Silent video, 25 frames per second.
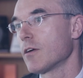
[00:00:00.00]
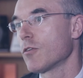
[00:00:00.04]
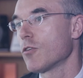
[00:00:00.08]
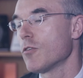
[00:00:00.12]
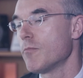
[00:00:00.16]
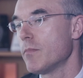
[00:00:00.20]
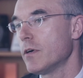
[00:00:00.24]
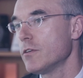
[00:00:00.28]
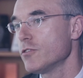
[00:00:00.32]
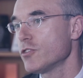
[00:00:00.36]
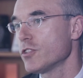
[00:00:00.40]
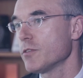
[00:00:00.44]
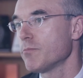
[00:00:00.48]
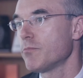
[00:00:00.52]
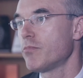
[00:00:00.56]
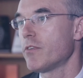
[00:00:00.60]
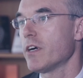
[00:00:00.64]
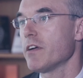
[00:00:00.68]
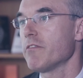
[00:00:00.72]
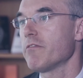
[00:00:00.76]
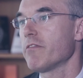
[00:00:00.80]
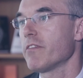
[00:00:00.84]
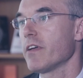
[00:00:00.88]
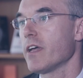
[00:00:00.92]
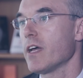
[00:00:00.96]
Comment je
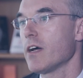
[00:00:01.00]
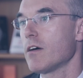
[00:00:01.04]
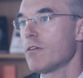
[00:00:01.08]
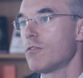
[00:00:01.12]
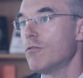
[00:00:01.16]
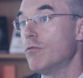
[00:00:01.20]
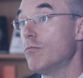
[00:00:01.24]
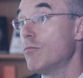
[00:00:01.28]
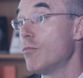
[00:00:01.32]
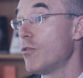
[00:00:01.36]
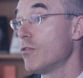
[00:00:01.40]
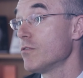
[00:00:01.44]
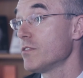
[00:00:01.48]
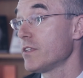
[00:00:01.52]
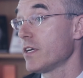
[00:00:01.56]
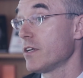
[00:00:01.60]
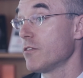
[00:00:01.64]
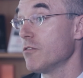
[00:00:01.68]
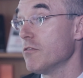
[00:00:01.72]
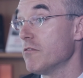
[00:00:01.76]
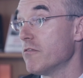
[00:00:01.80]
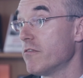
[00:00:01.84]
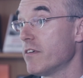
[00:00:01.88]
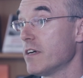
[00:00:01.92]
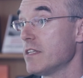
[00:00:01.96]
pourrais faire une montre
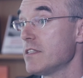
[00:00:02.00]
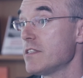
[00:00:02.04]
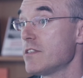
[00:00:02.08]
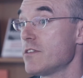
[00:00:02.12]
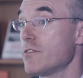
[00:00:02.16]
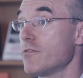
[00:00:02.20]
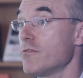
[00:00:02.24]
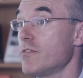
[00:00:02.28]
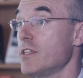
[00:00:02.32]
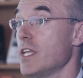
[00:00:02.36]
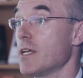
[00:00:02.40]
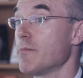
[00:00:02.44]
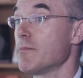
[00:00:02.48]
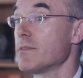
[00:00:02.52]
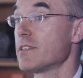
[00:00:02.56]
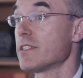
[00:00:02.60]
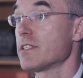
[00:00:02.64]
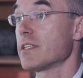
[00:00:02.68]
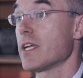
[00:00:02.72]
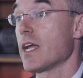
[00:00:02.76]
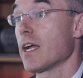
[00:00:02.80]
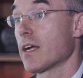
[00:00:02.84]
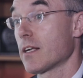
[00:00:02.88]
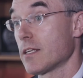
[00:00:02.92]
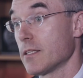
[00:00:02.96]
du 21e
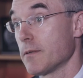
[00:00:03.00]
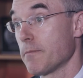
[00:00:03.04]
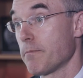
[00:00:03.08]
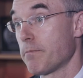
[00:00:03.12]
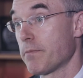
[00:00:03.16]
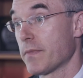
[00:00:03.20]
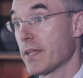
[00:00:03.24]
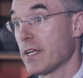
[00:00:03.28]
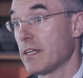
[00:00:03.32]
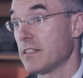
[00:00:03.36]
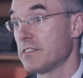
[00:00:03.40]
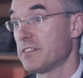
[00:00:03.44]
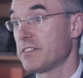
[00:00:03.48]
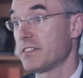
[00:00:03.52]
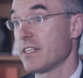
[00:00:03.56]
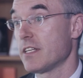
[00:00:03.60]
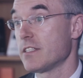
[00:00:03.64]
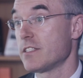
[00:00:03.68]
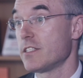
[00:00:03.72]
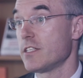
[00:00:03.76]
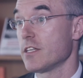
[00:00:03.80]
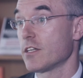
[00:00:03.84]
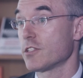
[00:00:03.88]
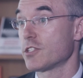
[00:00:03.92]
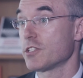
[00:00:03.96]
siècle
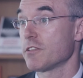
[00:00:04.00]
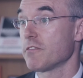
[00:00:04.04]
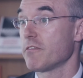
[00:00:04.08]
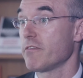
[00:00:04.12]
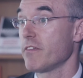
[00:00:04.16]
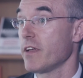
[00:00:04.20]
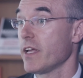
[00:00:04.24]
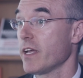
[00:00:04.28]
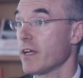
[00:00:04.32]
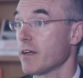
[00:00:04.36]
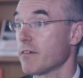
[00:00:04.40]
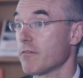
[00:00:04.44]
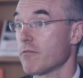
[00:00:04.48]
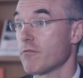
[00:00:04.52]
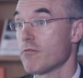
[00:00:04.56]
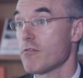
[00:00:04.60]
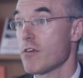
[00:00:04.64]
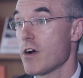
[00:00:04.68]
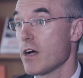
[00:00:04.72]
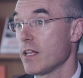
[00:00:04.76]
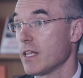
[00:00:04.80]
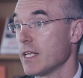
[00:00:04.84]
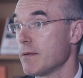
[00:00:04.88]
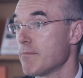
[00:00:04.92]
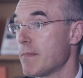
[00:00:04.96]
c'est-à-dire, je vais
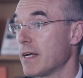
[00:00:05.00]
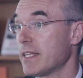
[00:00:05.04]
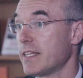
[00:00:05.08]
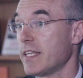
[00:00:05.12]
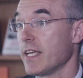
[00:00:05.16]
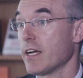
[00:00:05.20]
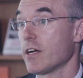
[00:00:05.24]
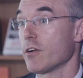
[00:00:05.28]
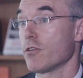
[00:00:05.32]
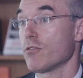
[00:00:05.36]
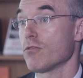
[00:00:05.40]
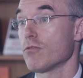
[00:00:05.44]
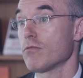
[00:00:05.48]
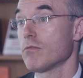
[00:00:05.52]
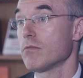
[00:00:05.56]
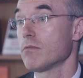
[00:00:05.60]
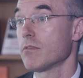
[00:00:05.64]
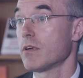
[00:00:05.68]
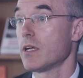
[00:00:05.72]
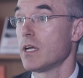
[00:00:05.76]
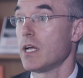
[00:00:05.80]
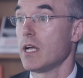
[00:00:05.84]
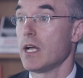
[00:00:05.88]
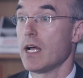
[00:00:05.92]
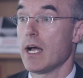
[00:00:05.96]
voir les matériaux
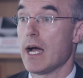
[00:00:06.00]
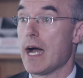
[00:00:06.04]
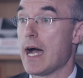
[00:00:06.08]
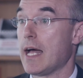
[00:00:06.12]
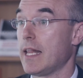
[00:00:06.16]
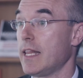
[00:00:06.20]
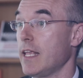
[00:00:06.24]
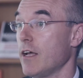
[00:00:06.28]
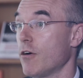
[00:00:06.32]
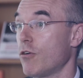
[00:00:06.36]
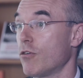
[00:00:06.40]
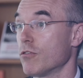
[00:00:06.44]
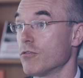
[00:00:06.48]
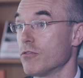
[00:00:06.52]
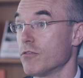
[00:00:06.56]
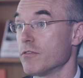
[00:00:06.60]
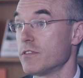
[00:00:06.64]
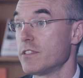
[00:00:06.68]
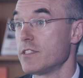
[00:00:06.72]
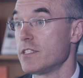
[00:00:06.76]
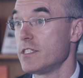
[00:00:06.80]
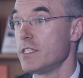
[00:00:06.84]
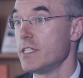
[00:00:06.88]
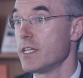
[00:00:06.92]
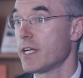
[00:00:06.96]
à
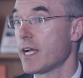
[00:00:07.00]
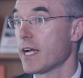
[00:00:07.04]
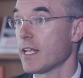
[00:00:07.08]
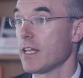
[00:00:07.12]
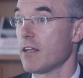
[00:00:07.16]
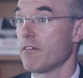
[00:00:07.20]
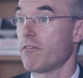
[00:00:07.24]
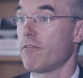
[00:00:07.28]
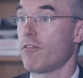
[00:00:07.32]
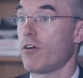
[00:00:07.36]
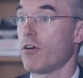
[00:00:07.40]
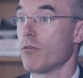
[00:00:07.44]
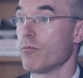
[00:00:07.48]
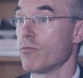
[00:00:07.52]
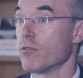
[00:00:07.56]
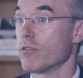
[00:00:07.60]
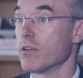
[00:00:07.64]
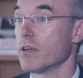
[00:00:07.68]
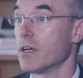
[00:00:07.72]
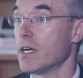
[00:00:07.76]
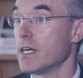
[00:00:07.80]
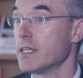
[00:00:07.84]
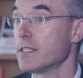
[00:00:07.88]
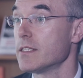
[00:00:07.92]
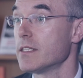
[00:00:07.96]
l'aéronautique, à la
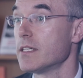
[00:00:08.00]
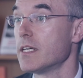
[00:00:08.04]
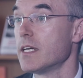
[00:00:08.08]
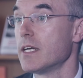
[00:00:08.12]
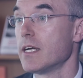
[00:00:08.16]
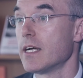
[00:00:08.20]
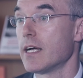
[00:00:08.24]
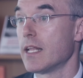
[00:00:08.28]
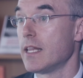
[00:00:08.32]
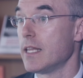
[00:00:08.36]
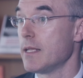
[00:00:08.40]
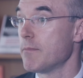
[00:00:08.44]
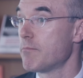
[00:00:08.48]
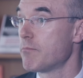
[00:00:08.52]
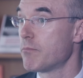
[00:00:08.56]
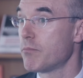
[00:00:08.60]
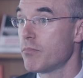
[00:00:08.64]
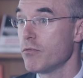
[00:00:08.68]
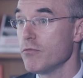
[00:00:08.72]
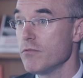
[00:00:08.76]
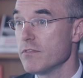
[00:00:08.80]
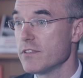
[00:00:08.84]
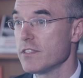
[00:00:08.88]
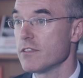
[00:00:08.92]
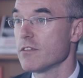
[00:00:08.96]
Formule 1, les
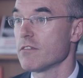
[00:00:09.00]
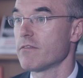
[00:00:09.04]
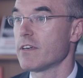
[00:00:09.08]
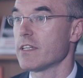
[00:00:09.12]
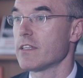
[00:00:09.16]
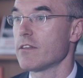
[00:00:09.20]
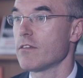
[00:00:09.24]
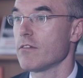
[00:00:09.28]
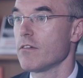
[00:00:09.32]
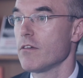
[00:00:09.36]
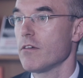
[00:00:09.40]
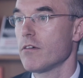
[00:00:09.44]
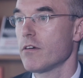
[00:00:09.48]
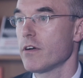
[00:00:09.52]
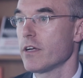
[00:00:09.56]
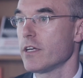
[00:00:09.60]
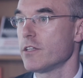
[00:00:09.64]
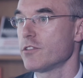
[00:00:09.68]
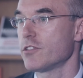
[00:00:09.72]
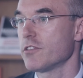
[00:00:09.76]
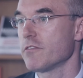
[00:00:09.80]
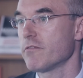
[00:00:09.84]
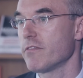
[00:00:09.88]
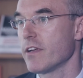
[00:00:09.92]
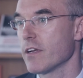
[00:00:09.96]
plus innovateurs,
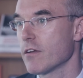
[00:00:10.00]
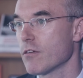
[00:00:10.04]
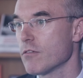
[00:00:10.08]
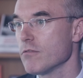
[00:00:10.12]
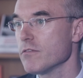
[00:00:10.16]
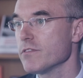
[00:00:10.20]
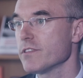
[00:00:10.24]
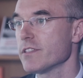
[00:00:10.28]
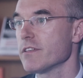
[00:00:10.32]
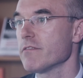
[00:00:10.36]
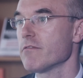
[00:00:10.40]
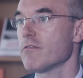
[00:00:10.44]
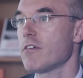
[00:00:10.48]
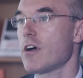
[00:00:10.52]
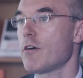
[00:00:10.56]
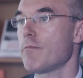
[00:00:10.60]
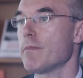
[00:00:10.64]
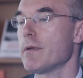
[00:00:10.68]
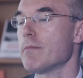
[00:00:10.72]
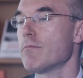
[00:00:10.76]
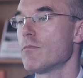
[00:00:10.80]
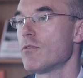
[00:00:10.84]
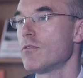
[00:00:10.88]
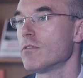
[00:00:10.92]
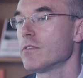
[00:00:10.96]
et je vais concevoir
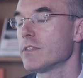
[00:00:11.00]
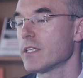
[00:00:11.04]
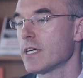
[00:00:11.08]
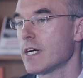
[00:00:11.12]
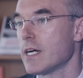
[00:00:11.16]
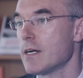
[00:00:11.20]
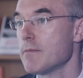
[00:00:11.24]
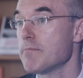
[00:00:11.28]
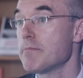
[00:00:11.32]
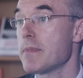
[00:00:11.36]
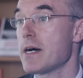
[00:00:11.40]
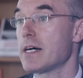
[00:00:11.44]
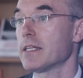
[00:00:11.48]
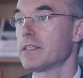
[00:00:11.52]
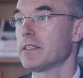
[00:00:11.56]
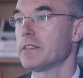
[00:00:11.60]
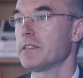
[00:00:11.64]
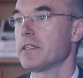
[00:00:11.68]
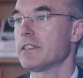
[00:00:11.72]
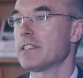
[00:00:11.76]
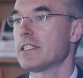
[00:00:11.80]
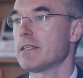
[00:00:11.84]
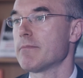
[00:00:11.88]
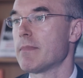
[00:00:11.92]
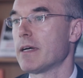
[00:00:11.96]
mes montres en partant
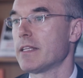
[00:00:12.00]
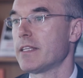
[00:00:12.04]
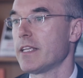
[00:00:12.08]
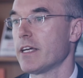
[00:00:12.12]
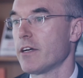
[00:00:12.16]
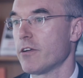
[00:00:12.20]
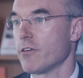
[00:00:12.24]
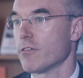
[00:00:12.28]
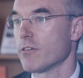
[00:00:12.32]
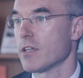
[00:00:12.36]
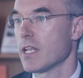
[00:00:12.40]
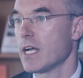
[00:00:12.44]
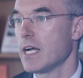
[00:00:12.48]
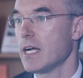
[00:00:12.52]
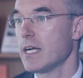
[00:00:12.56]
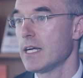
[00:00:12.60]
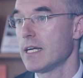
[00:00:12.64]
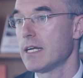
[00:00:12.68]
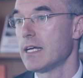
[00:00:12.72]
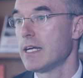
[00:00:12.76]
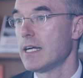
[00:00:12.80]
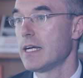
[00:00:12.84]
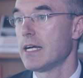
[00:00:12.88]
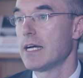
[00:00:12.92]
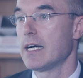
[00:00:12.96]
de ces matériaux-là,
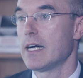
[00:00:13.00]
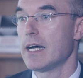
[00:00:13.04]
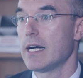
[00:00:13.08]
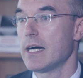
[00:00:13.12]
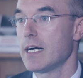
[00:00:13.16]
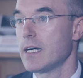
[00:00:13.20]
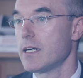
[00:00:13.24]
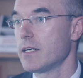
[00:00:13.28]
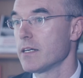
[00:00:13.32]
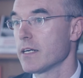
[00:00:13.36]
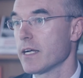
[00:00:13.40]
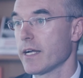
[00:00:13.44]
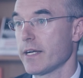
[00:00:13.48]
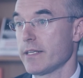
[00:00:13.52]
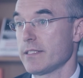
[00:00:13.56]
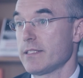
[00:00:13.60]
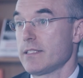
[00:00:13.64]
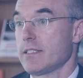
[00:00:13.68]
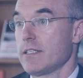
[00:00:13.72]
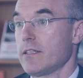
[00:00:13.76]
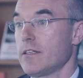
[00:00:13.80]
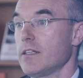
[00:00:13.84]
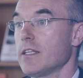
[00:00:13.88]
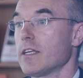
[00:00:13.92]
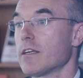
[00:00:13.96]
en
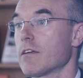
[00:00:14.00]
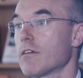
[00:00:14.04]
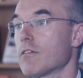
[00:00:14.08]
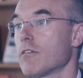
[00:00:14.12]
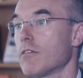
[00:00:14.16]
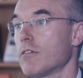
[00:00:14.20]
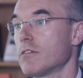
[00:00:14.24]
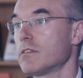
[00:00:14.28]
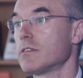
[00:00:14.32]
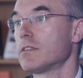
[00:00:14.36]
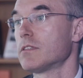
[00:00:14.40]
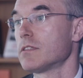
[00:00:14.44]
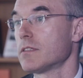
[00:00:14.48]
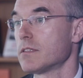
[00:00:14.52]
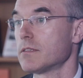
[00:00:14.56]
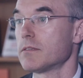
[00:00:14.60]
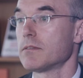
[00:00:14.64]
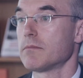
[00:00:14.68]
cassant les codes.